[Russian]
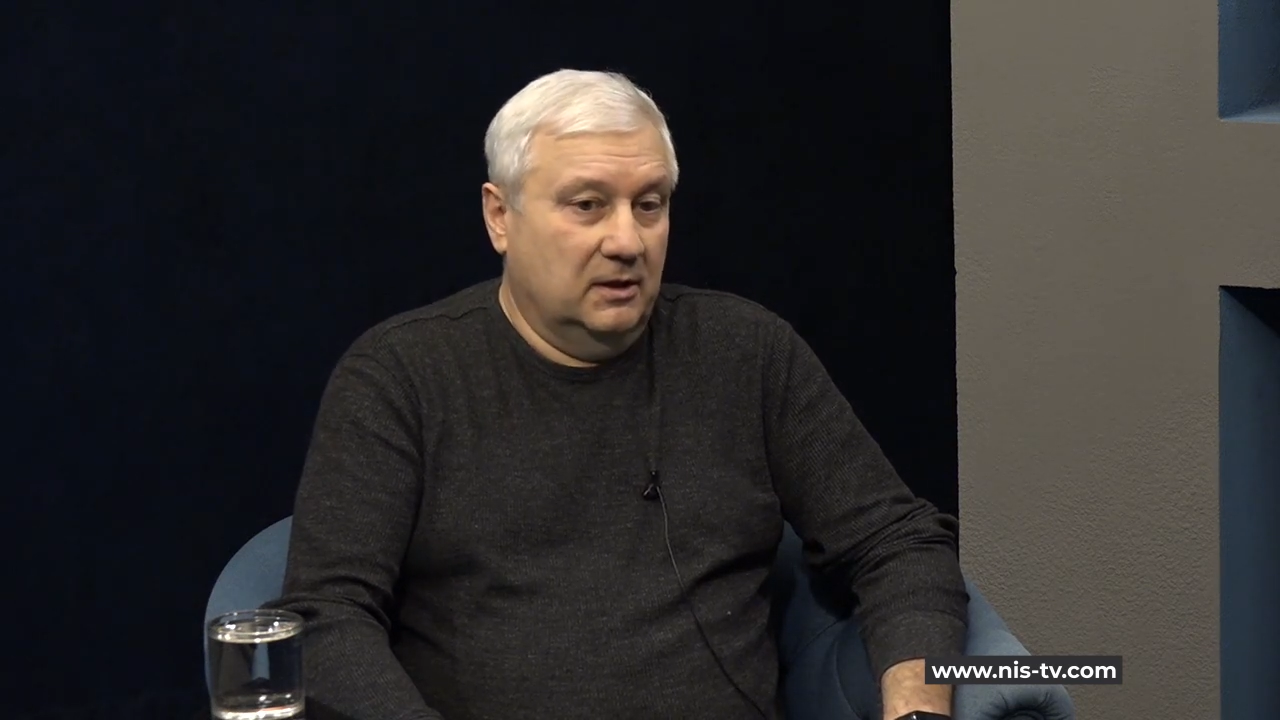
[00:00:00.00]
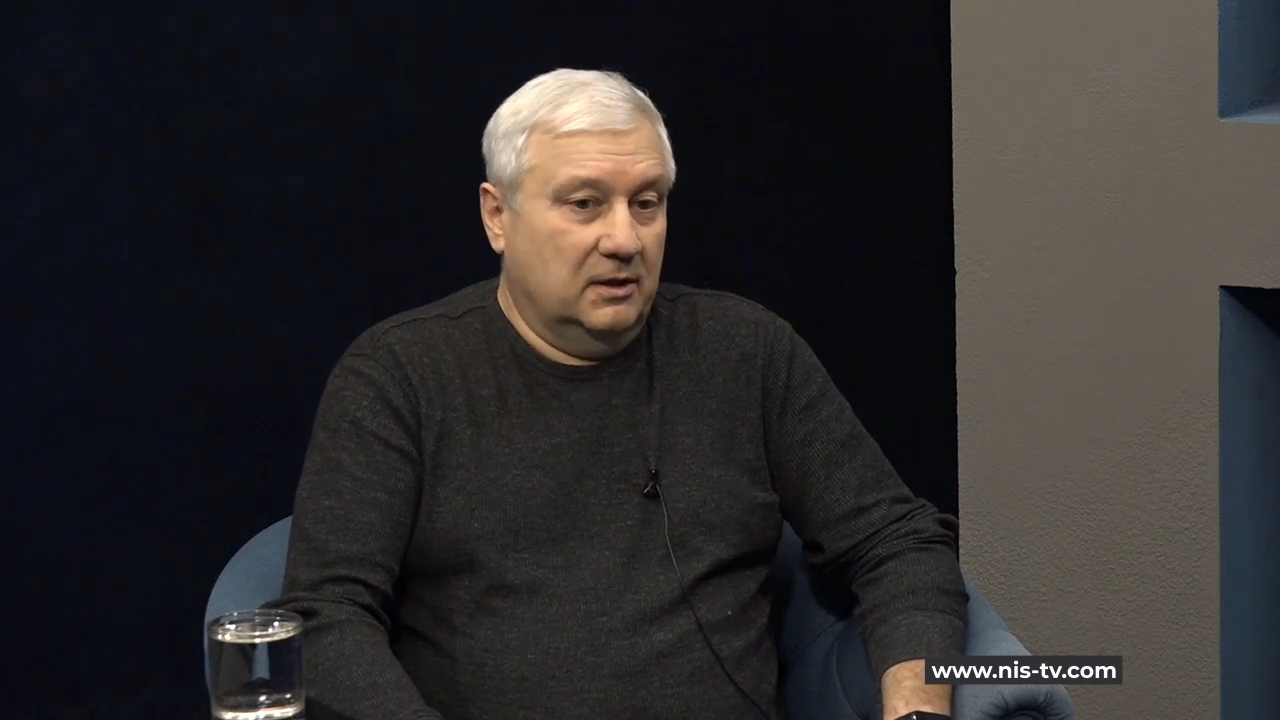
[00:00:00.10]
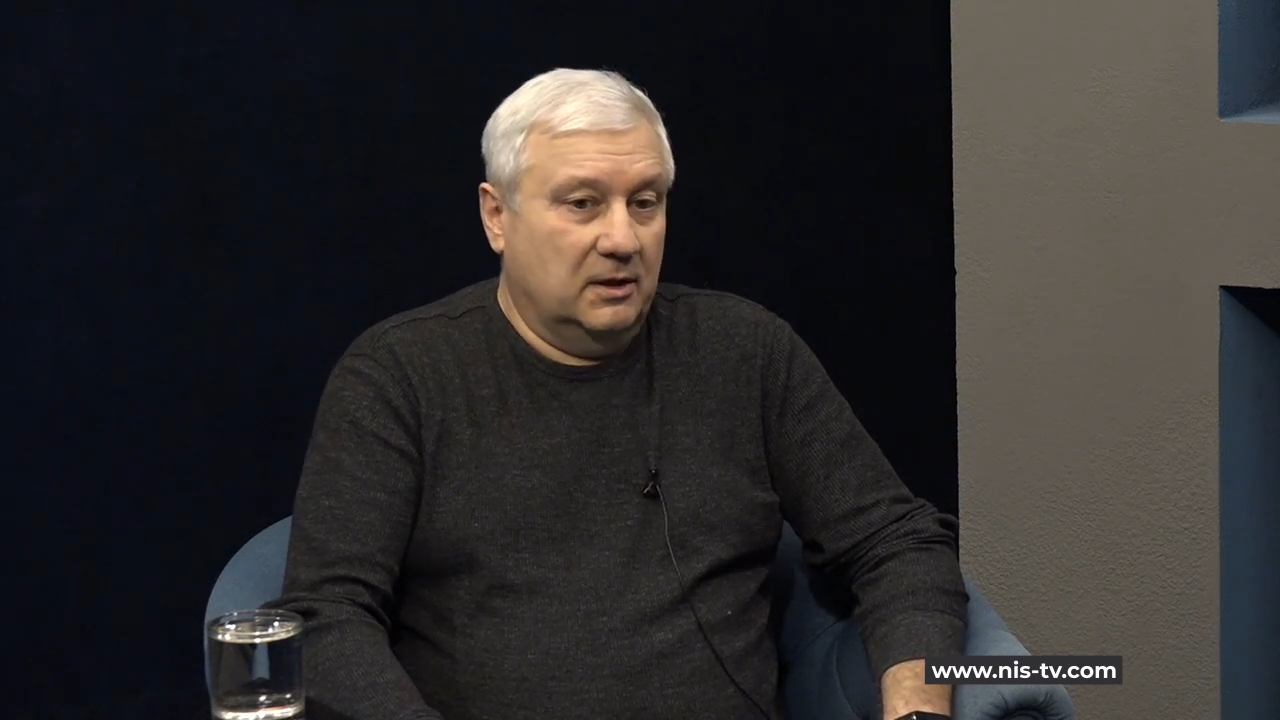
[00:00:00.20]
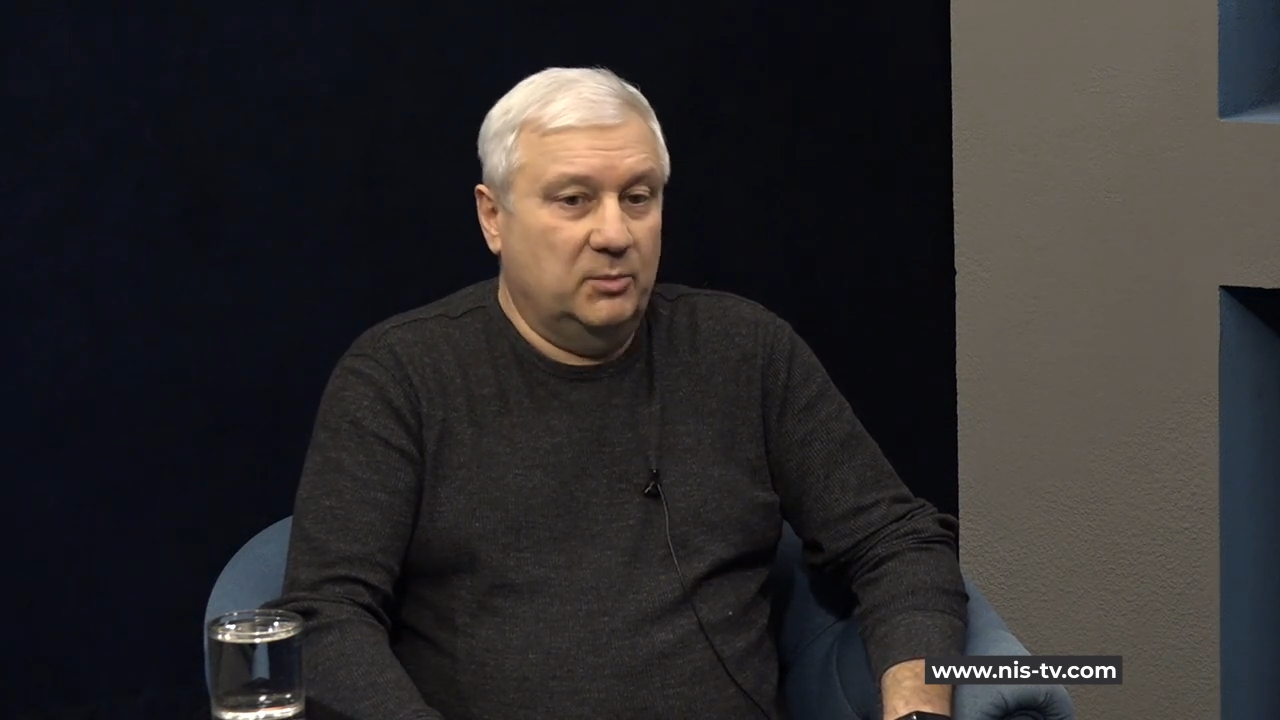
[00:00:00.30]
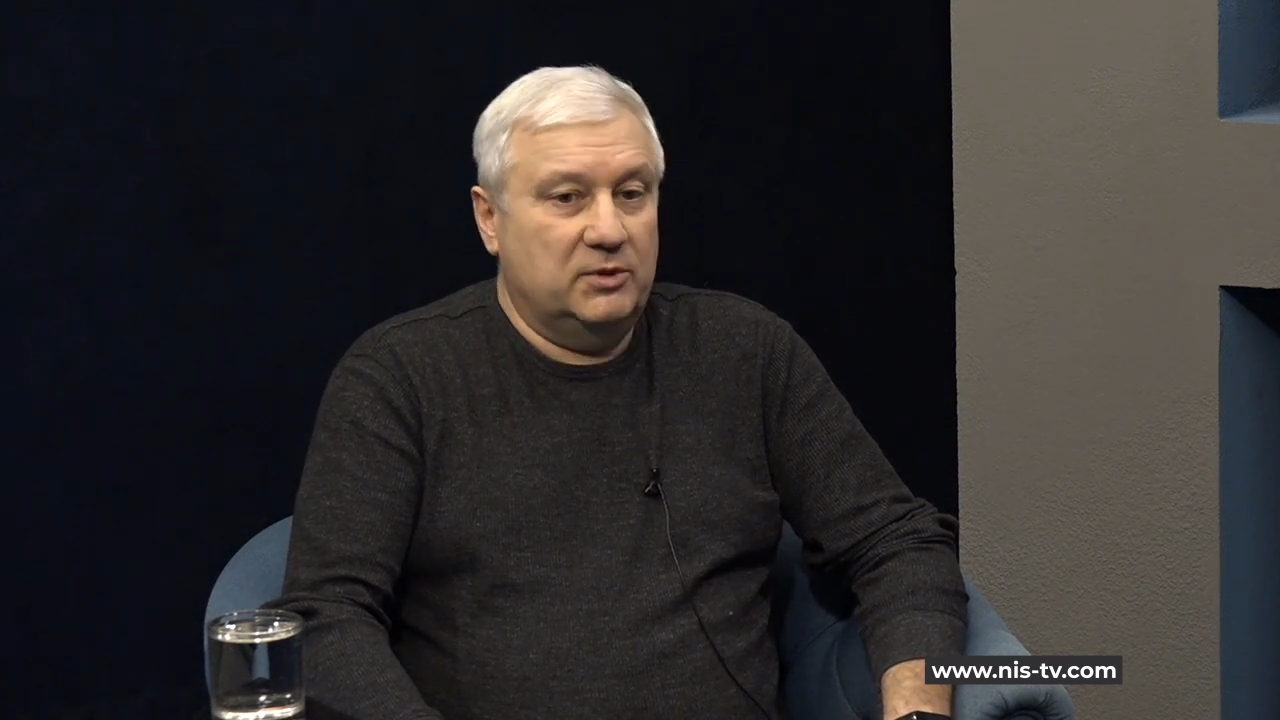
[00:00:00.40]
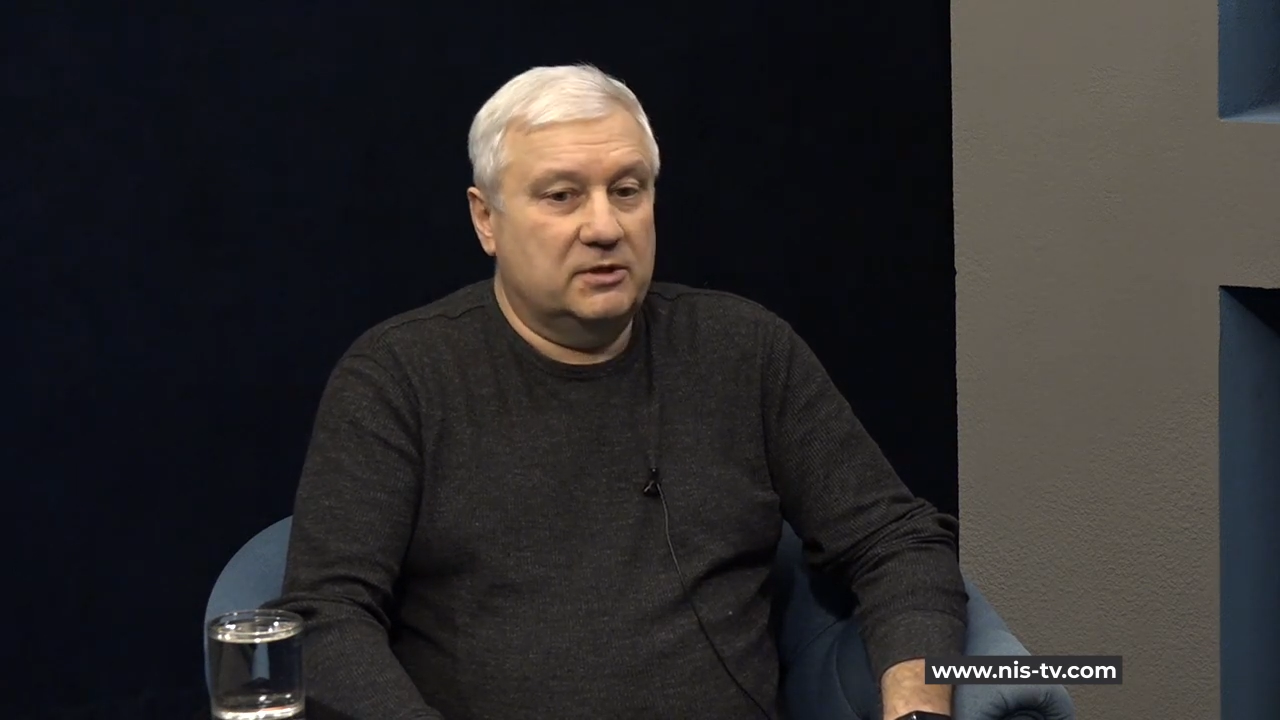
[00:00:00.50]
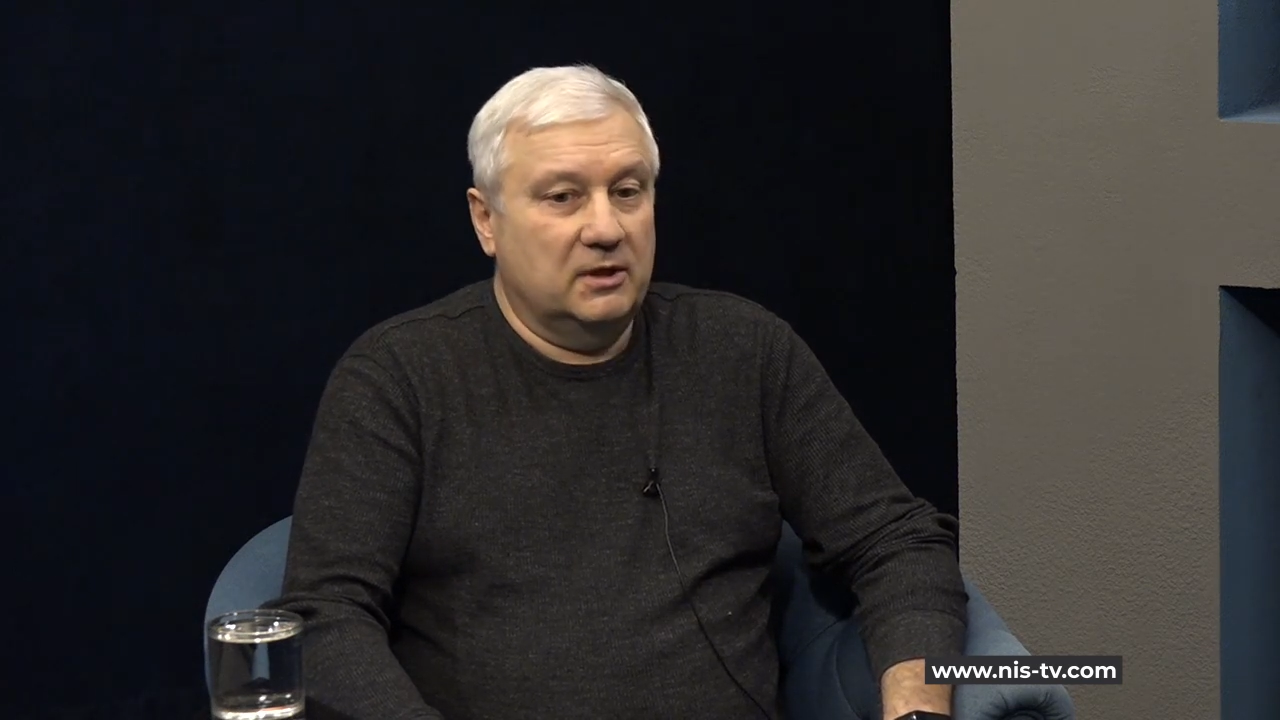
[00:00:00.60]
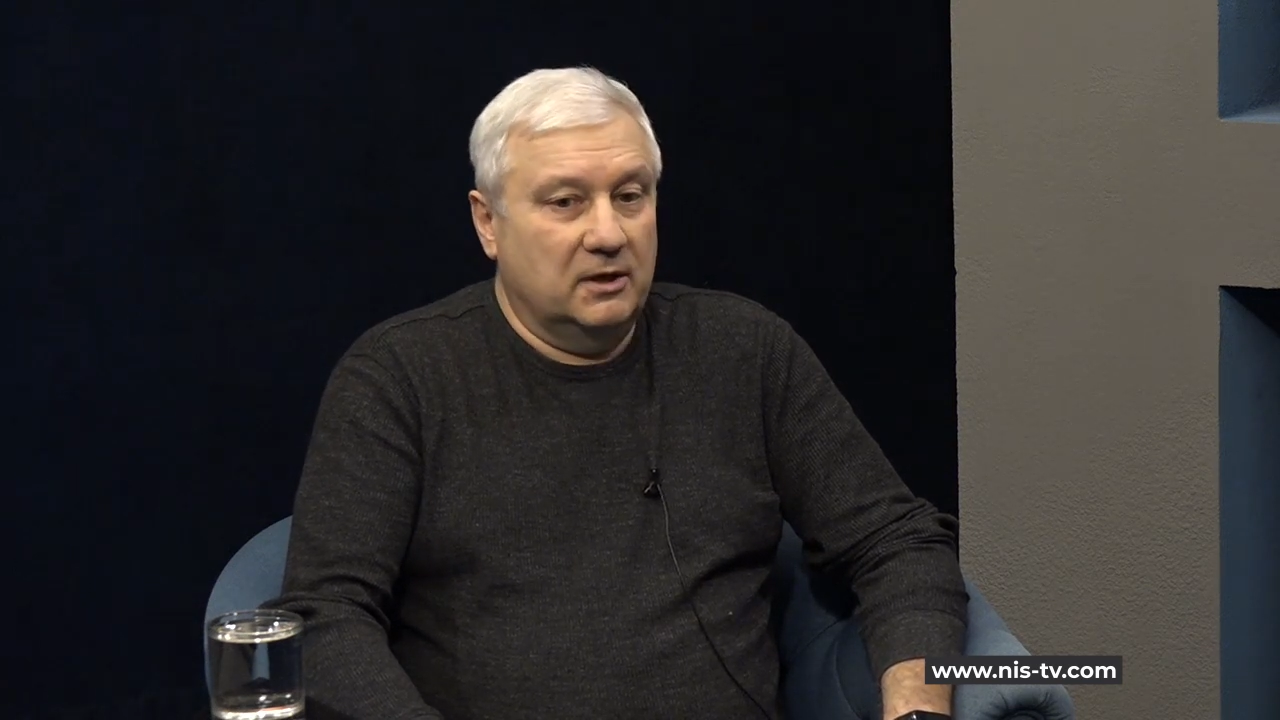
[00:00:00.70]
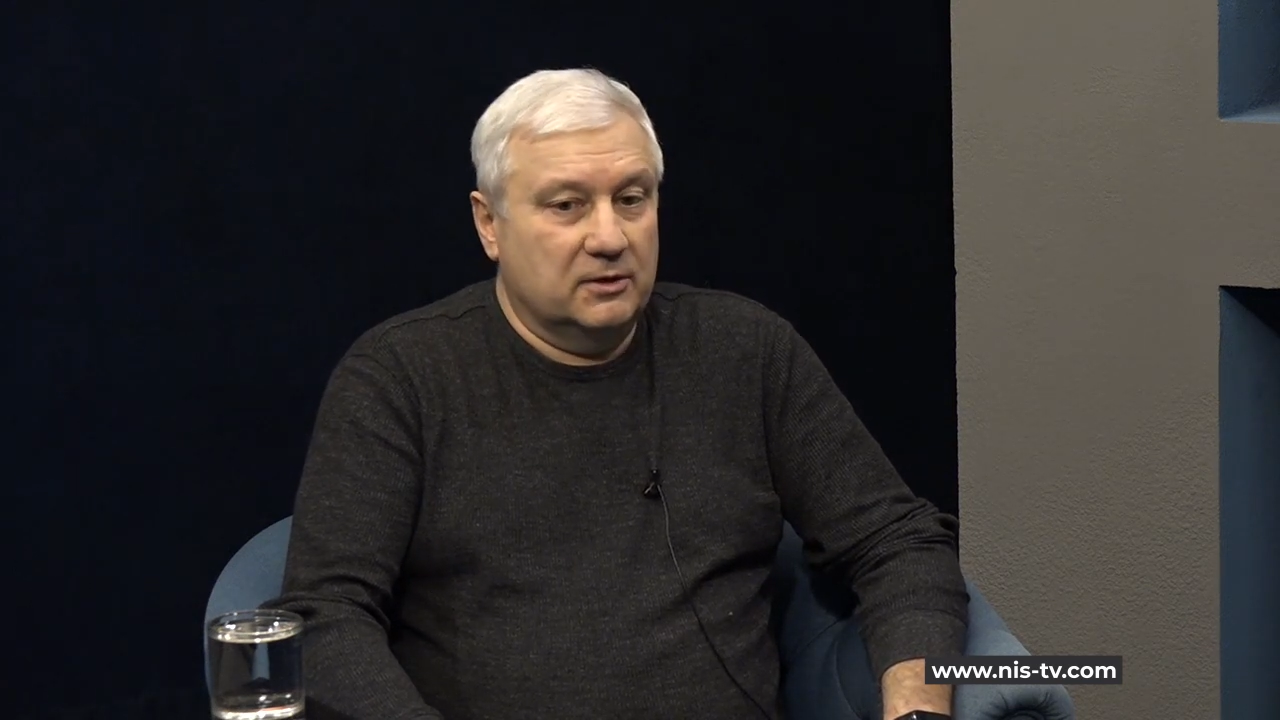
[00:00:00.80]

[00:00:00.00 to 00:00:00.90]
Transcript: Обещали,